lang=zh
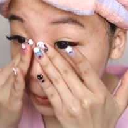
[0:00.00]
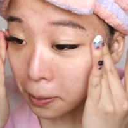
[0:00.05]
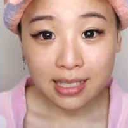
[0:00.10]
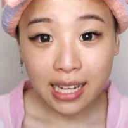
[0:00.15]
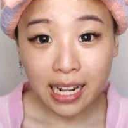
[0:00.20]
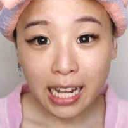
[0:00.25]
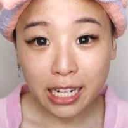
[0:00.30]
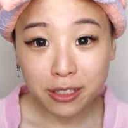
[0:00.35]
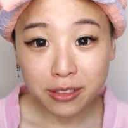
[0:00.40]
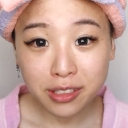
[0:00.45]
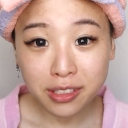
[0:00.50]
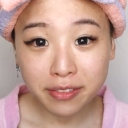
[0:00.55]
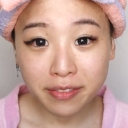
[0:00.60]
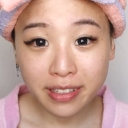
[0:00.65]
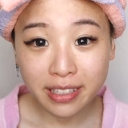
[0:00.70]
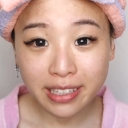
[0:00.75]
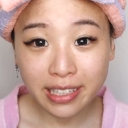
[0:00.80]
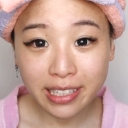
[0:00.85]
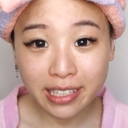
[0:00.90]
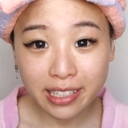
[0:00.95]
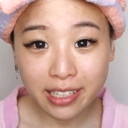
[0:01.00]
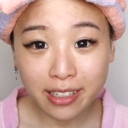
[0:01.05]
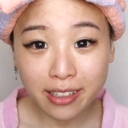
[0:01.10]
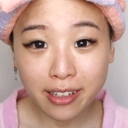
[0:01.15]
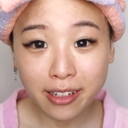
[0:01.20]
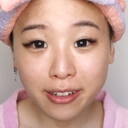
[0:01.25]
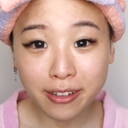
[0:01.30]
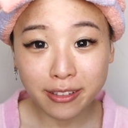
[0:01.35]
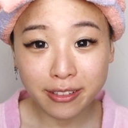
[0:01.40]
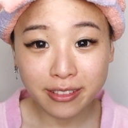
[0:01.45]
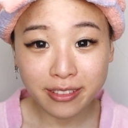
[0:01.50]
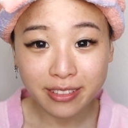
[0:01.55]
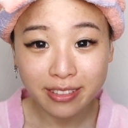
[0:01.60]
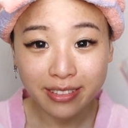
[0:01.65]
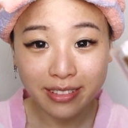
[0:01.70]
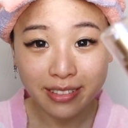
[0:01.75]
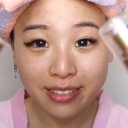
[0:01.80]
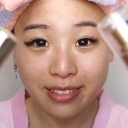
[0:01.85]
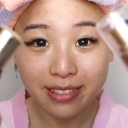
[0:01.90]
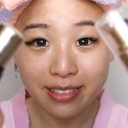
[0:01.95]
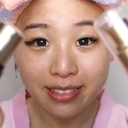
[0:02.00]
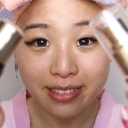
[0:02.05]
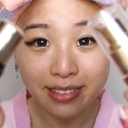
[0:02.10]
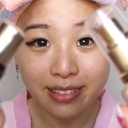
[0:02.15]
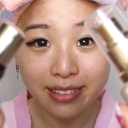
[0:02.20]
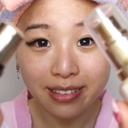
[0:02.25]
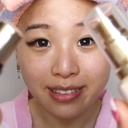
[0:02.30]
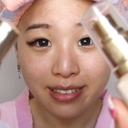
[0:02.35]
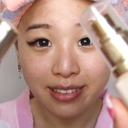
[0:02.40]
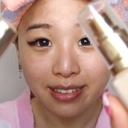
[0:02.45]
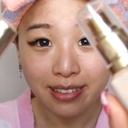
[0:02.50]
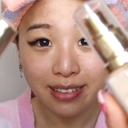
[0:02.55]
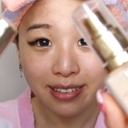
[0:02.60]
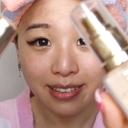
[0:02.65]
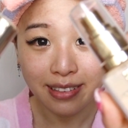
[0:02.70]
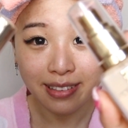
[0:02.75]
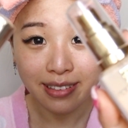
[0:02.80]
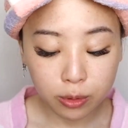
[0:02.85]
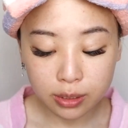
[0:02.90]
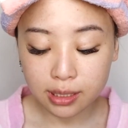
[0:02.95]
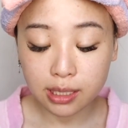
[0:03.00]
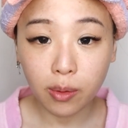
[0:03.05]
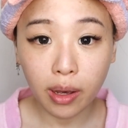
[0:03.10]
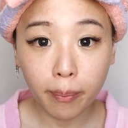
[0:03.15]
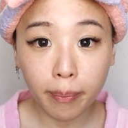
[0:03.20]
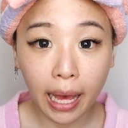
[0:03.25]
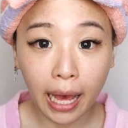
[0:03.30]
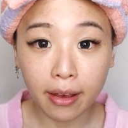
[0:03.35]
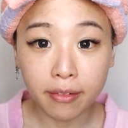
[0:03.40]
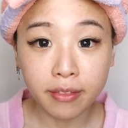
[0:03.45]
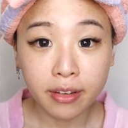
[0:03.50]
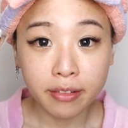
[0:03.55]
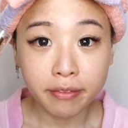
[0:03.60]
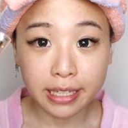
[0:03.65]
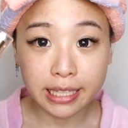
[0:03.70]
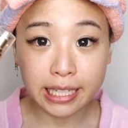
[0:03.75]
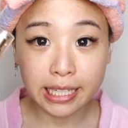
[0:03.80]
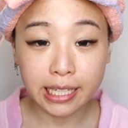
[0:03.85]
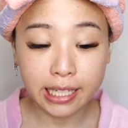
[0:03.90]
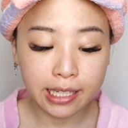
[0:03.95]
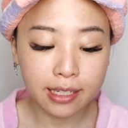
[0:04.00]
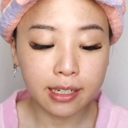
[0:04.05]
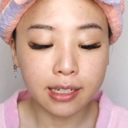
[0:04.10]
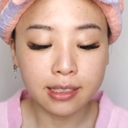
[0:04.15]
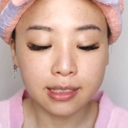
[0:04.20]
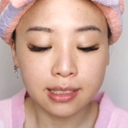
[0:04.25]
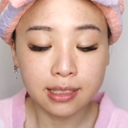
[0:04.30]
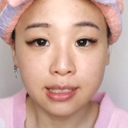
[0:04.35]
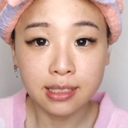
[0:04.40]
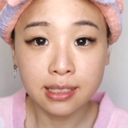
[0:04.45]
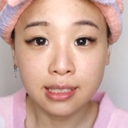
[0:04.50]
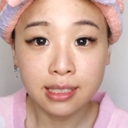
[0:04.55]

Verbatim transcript: 再来就是粉底液喽。我习惯把粉底液跟